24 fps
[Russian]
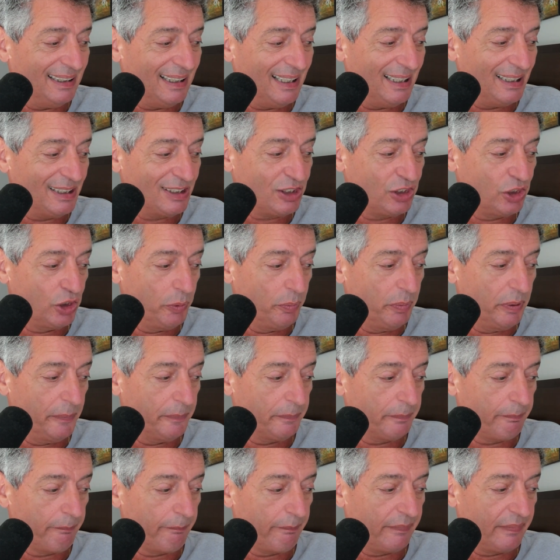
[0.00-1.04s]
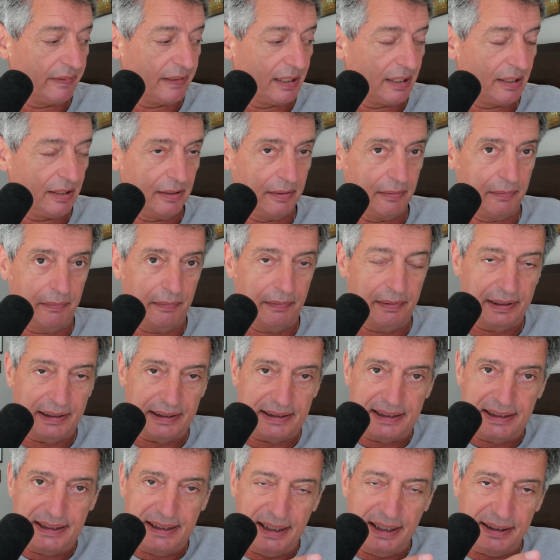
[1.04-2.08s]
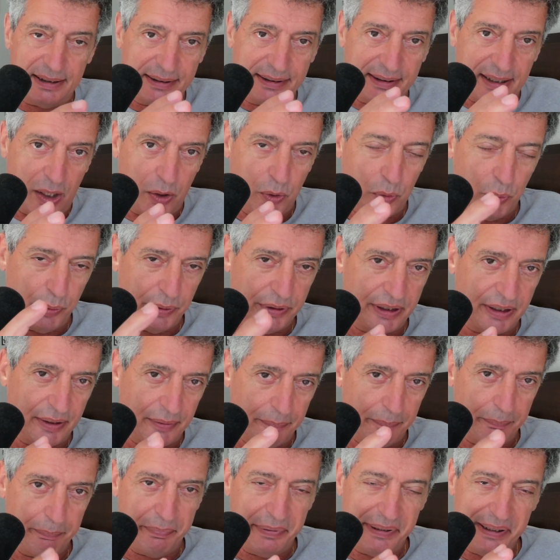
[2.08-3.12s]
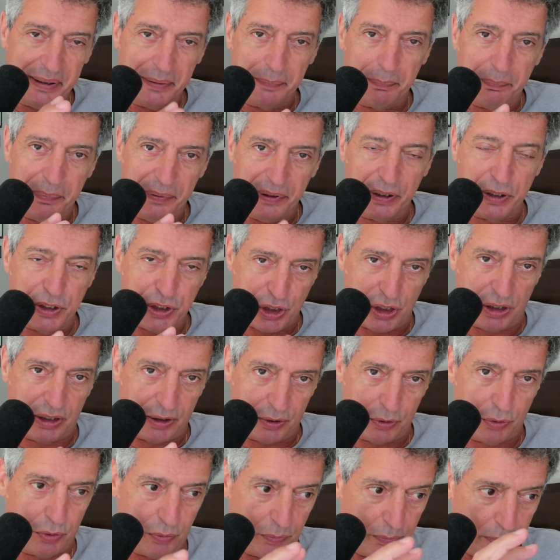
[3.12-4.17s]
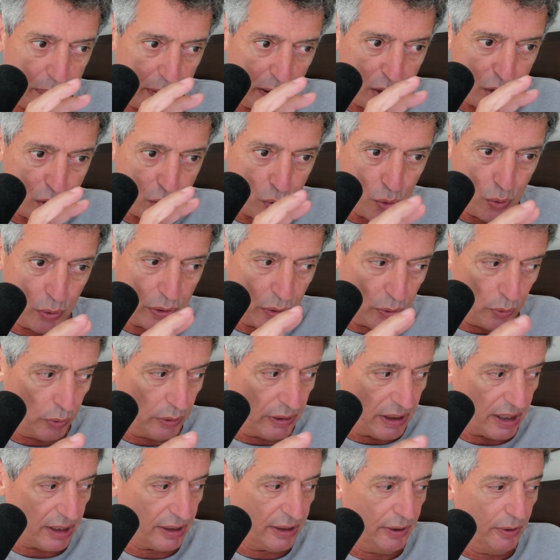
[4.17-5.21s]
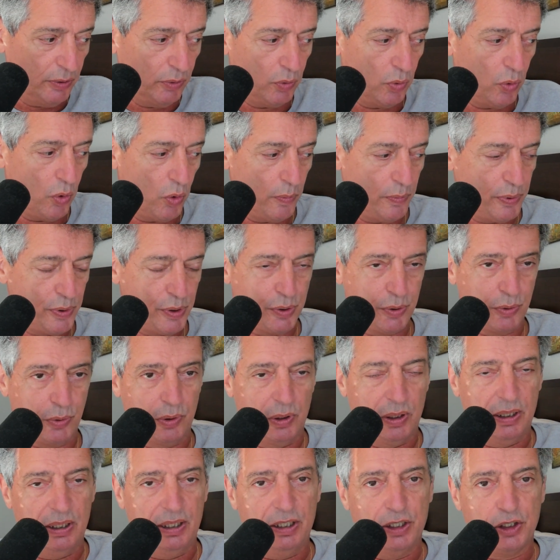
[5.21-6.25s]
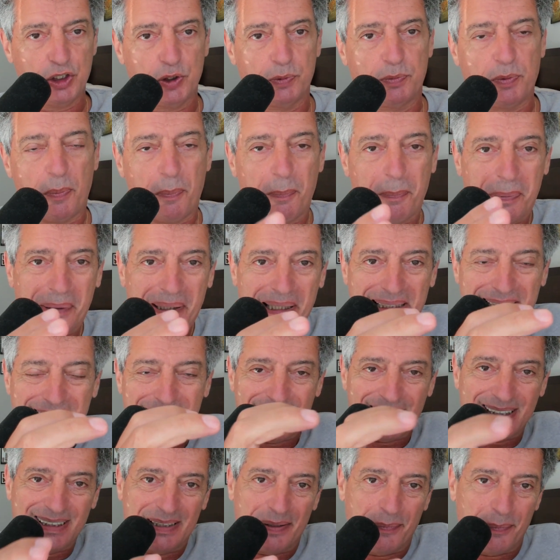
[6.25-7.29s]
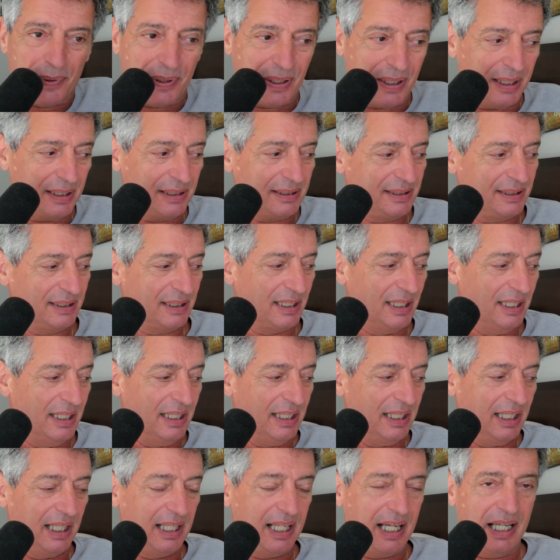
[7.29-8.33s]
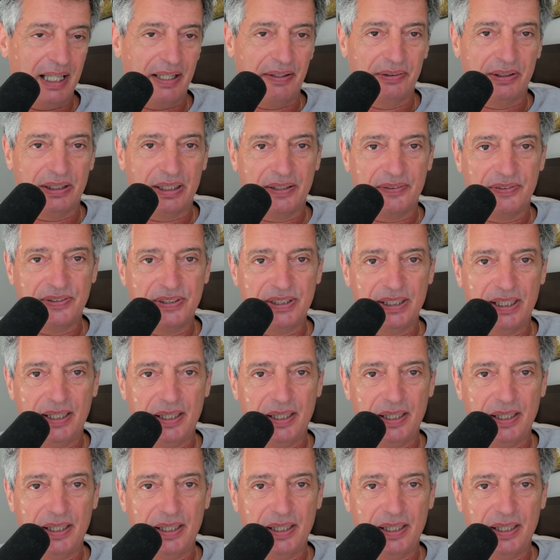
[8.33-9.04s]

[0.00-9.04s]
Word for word: так, чтобы сделать какую-то big picture, которую большую такую картину общую, чтобы пазл собрался, как вот эти все